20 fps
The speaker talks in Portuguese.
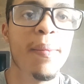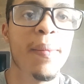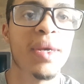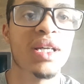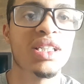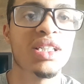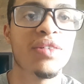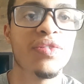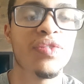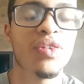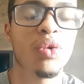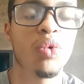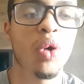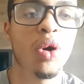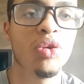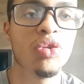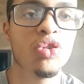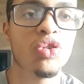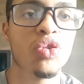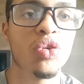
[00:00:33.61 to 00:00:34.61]
Mas enfim,
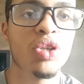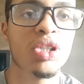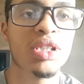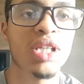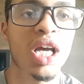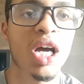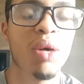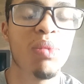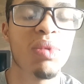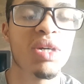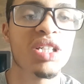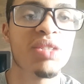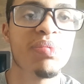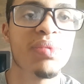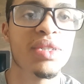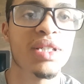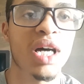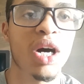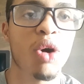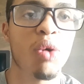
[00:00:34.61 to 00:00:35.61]
qual dos dois é o mais
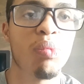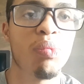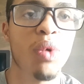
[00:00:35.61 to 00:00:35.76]
bizarro?